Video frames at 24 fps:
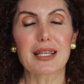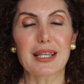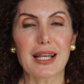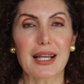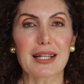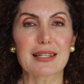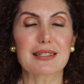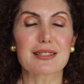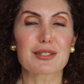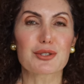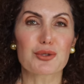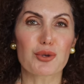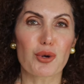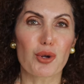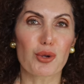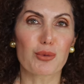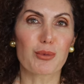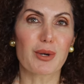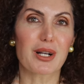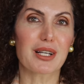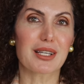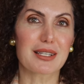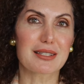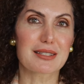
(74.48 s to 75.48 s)
kendisi
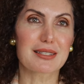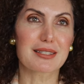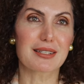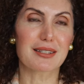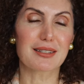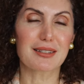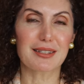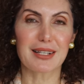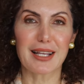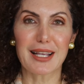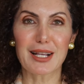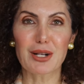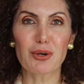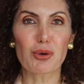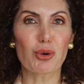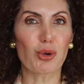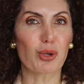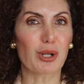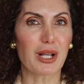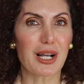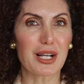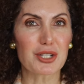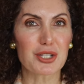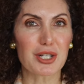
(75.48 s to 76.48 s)
olmak insanın en
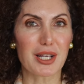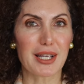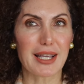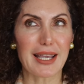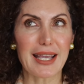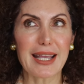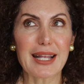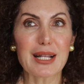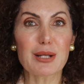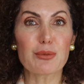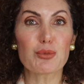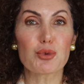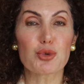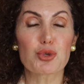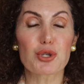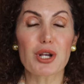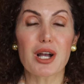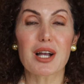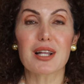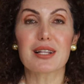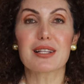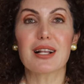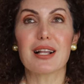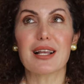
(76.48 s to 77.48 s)
kolay şey. En
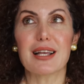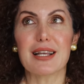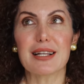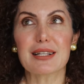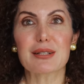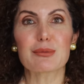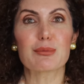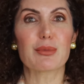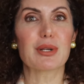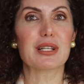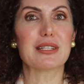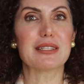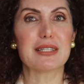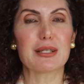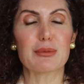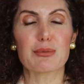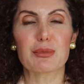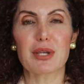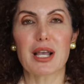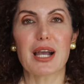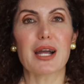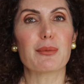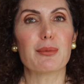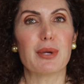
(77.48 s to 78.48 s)
mücadele
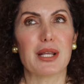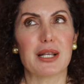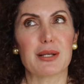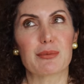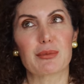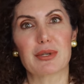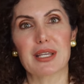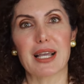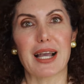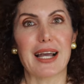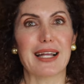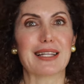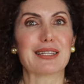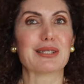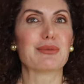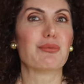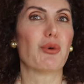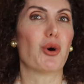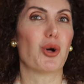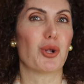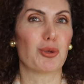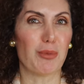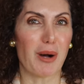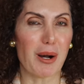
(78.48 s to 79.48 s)
etmediğim yer benim kendim
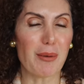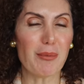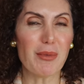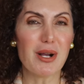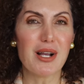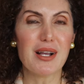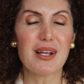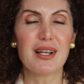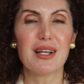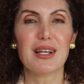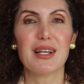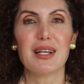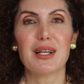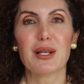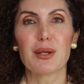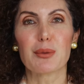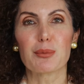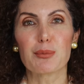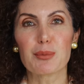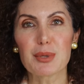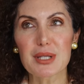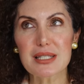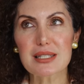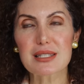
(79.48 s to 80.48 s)
olmam.
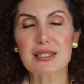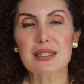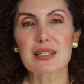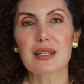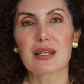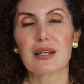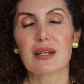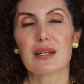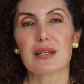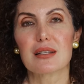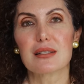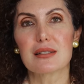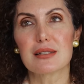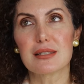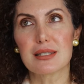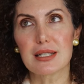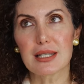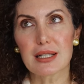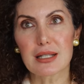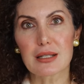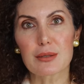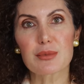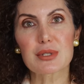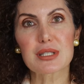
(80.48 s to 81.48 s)
Biz
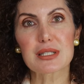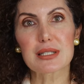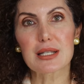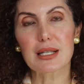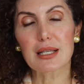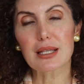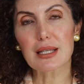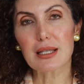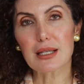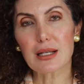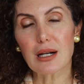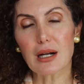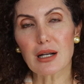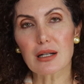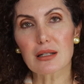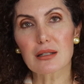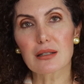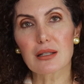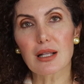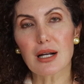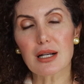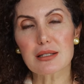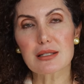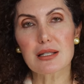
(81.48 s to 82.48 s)
zihnimizdeki
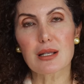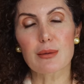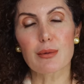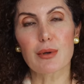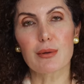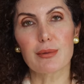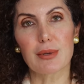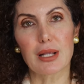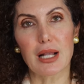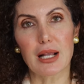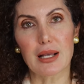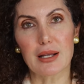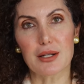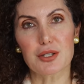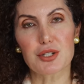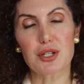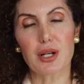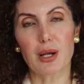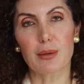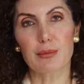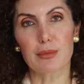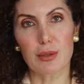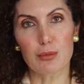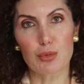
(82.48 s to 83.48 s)
yargılar sebebiyle
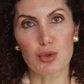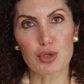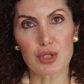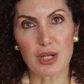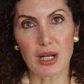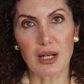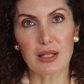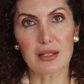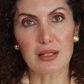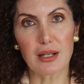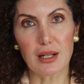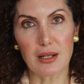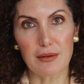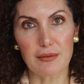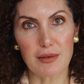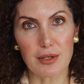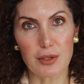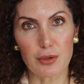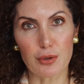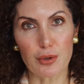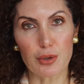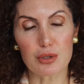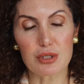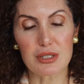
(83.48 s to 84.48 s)
yaşamda mücadele
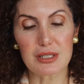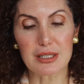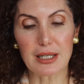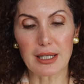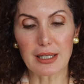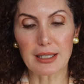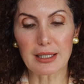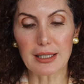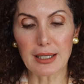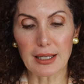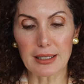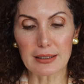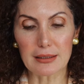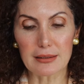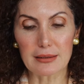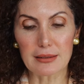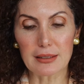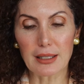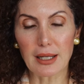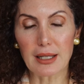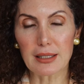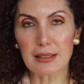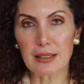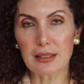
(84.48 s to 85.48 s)
veriyoruz. Sen
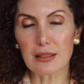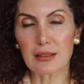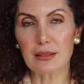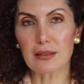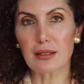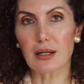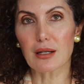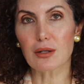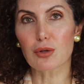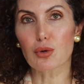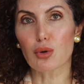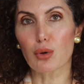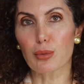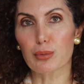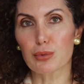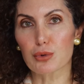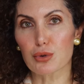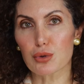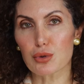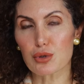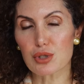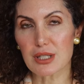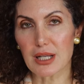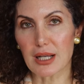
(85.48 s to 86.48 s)
kendinden ne kadar
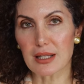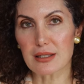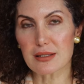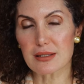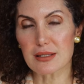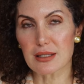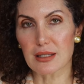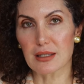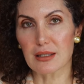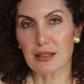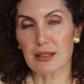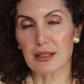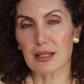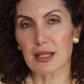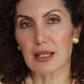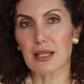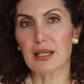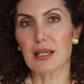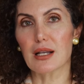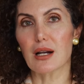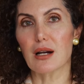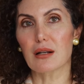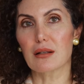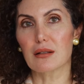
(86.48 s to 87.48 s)
koptuysan
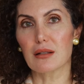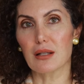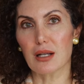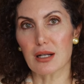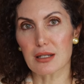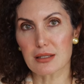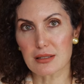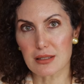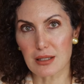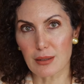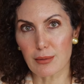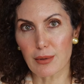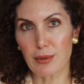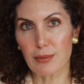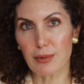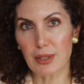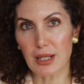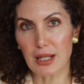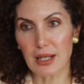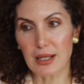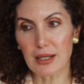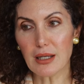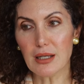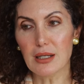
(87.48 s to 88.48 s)
zihnindeki yargılar
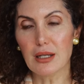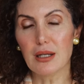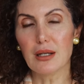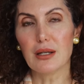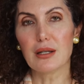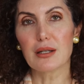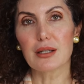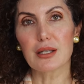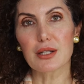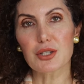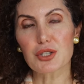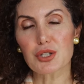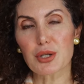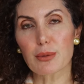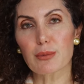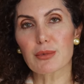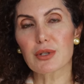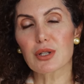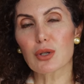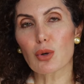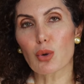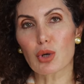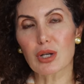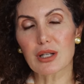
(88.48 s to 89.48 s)
sebebiyle
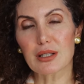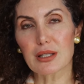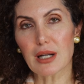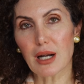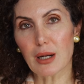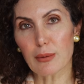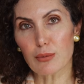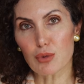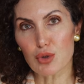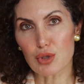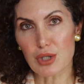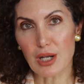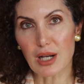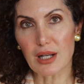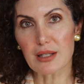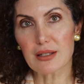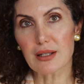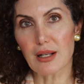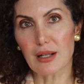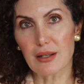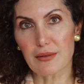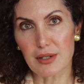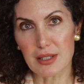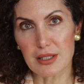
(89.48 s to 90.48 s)
yaşamında o kadar
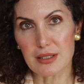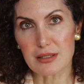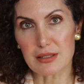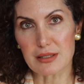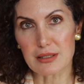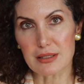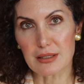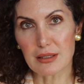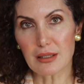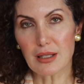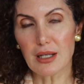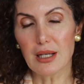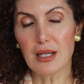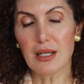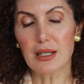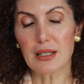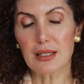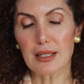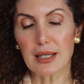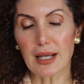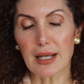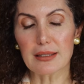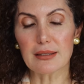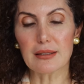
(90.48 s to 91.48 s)
mücadele verirsin.
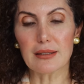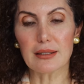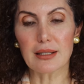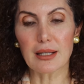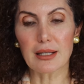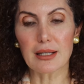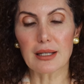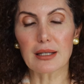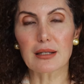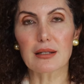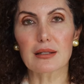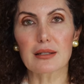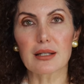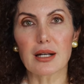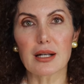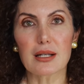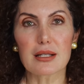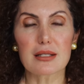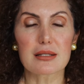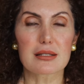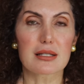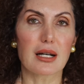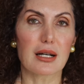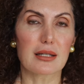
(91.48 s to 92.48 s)
Kendinle ne kadar
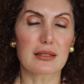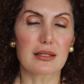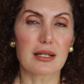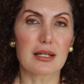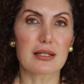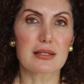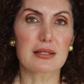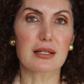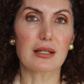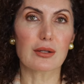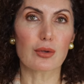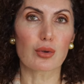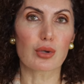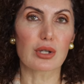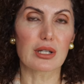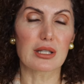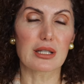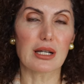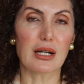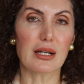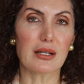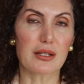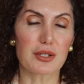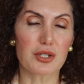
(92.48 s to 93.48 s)
hizadaysan o
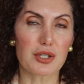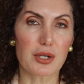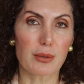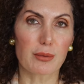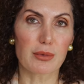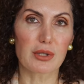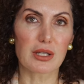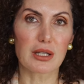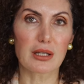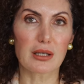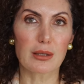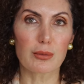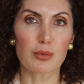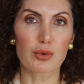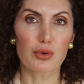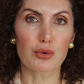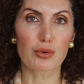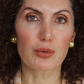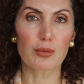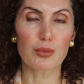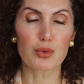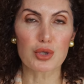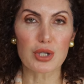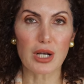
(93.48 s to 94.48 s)
kadar yaşamındaki
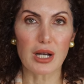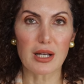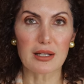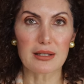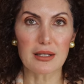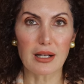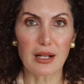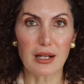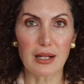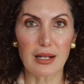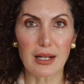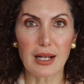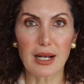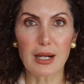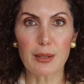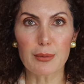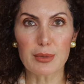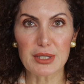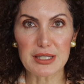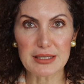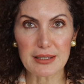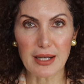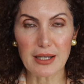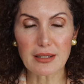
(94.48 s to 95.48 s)
bütün mücadeleler
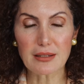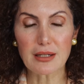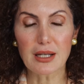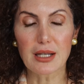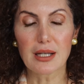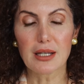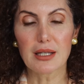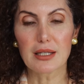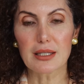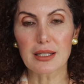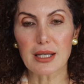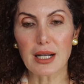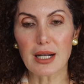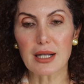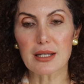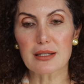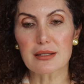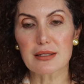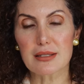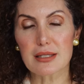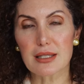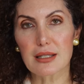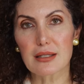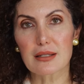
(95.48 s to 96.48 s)
biter.
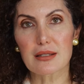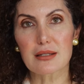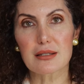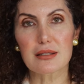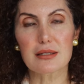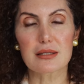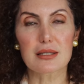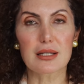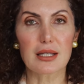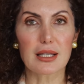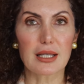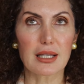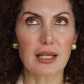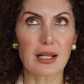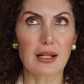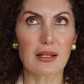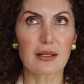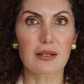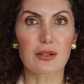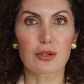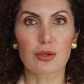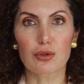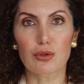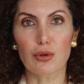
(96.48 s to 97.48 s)
Yani zihninizde
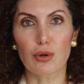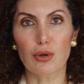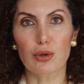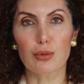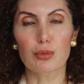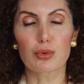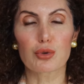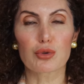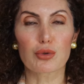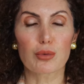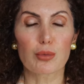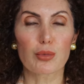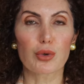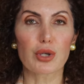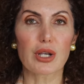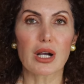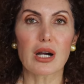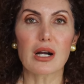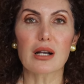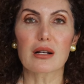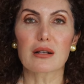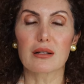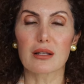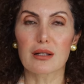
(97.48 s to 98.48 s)
iyilik, kötülük bütün bu
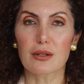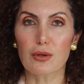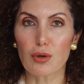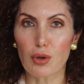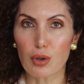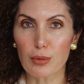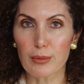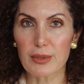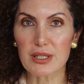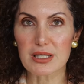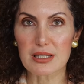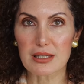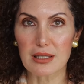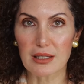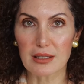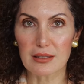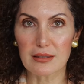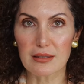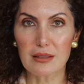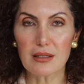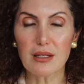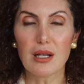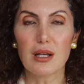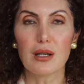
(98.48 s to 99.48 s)
yargılar
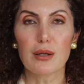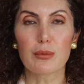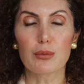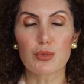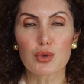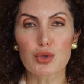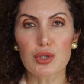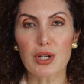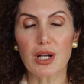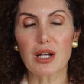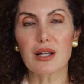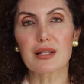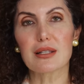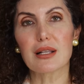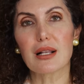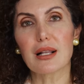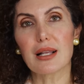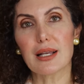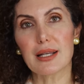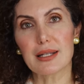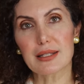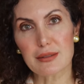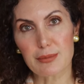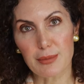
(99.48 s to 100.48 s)
olmasaydı
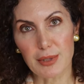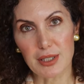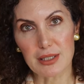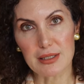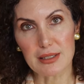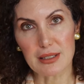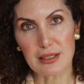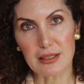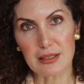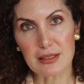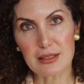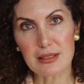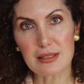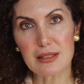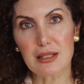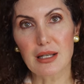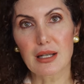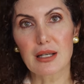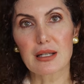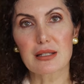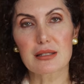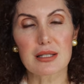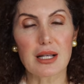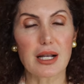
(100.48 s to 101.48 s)
mücadele etmediğiniz,
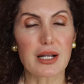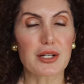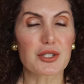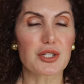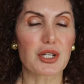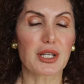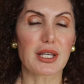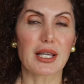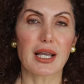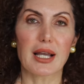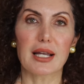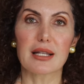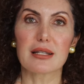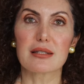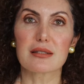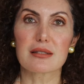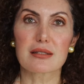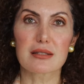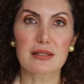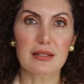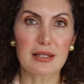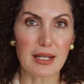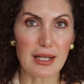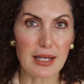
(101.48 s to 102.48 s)
sadece
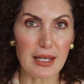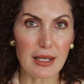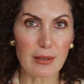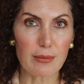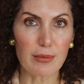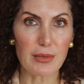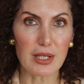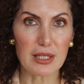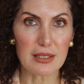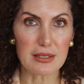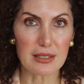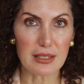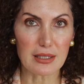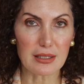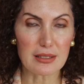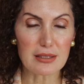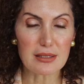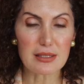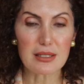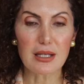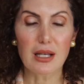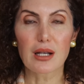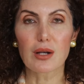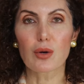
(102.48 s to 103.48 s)
kendinizi
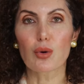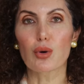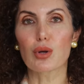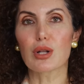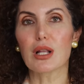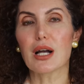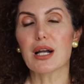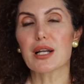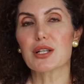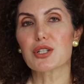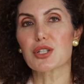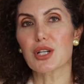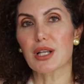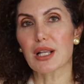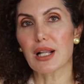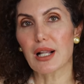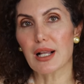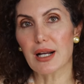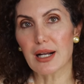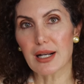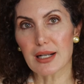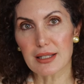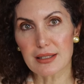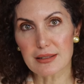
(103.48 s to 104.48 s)
deneyimlediğiniz, kolayca
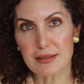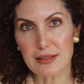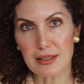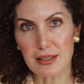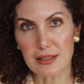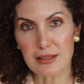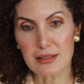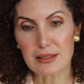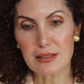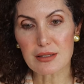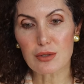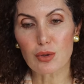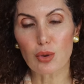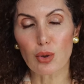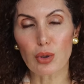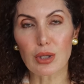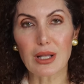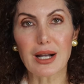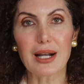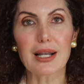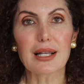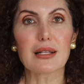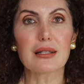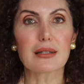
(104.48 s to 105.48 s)
ilerlediğiniz,
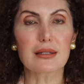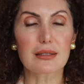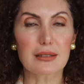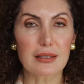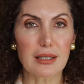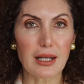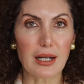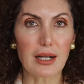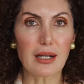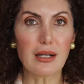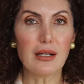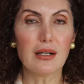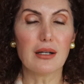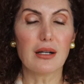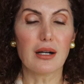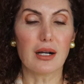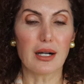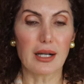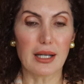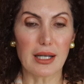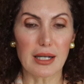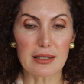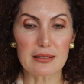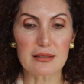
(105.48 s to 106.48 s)
kolaylıkla
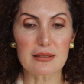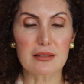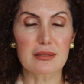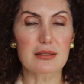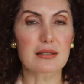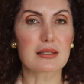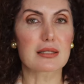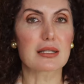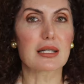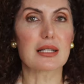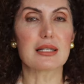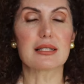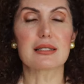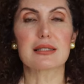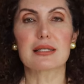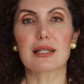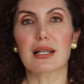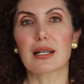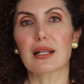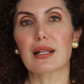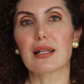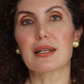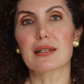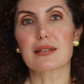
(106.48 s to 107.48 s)
hayatınızda
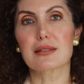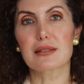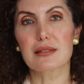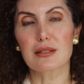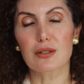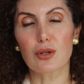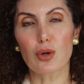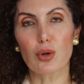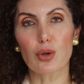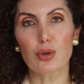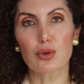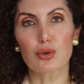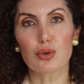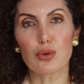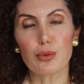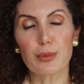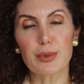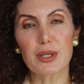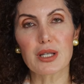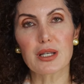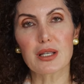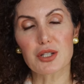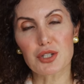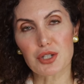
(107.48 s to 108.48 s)
isteklerinizin olduğu
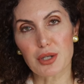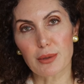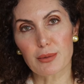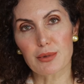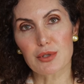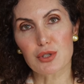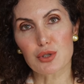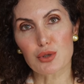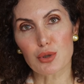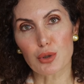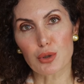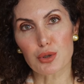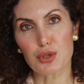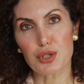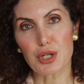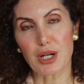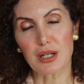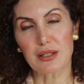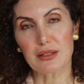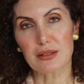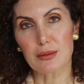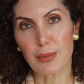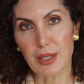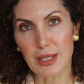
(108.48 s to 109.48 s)
bir yaşamınız
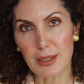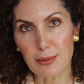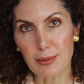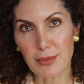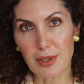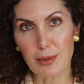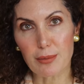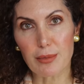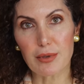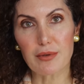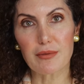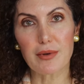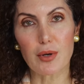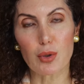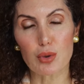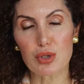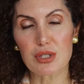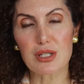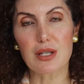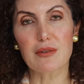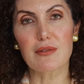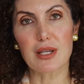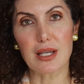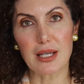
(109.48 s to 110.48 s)
olacaktı. Benim gibi ve o
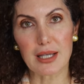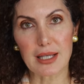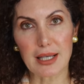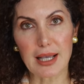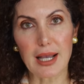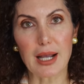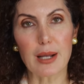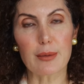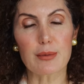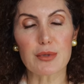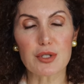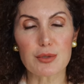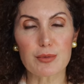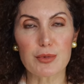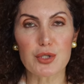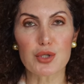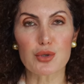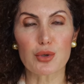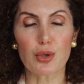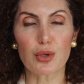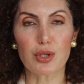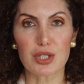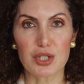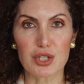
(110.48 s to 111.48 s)
seviyeye gelmiş
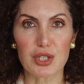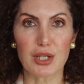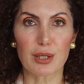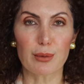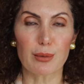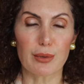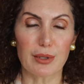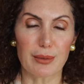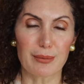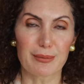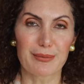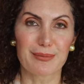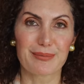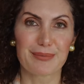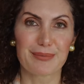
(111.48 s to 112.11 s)
birçok kişi gibi.